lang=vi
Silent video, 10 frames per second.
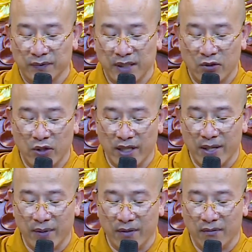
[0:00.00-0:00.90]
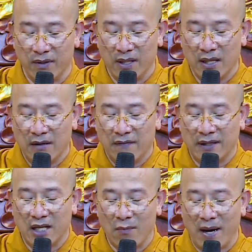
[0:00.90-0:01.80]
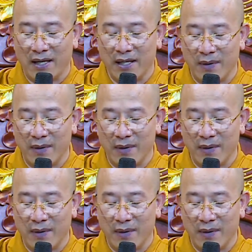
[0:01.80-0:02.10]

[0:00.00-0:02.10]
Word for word: Cái chuyển kiếp không? Và theo bạn ấy,